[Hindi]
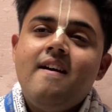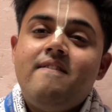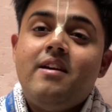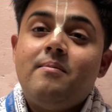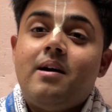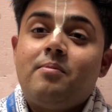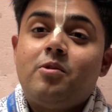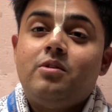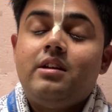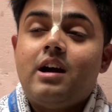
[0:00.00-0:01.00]
फिर मैं आपको
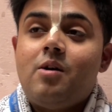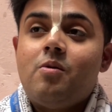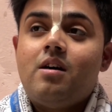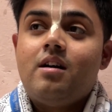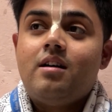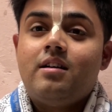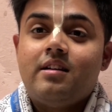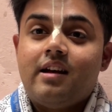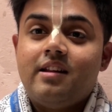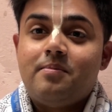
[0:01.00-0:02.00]
दिखाऊंगा
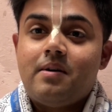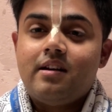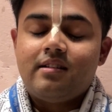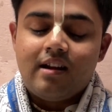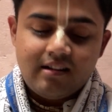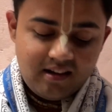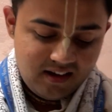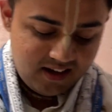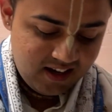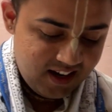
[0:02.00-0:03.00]
राधा पारसार्थी
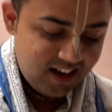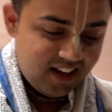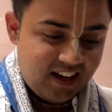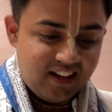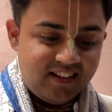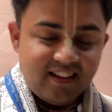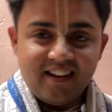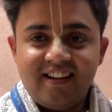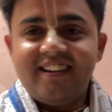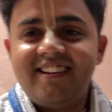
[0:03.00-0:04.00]
के
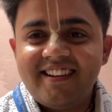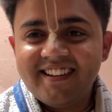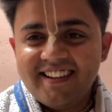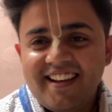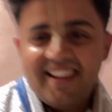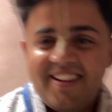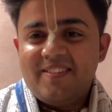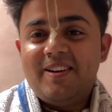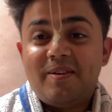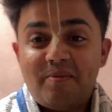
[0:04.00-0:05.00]
चरण
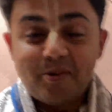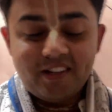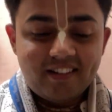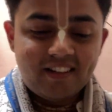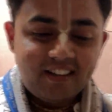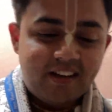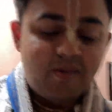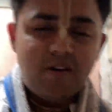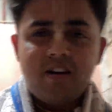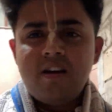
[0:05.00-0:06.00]
मतलब आपको दर्शन
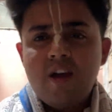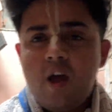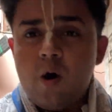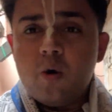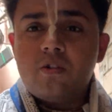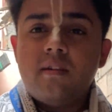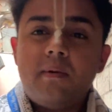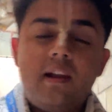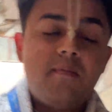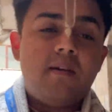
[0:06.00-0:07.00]
कराऊंगा उससे
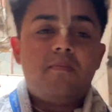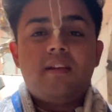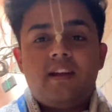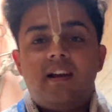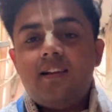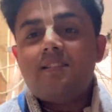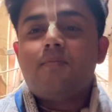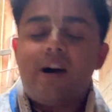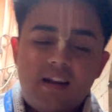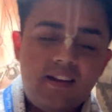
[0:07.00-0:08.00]
पहले मैं अपनी ये गली से
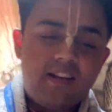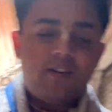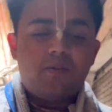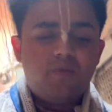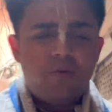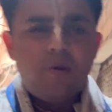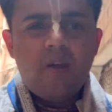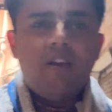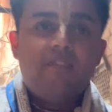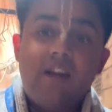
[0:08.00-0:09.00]
बाहर निकल रहा
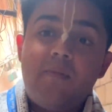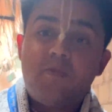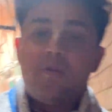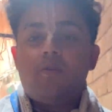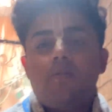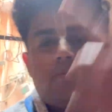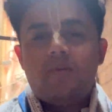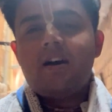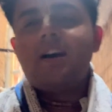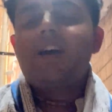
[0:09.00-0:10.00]
हूँ फिर आपको
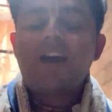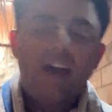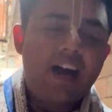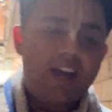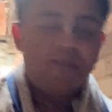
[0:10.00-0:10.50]
आगे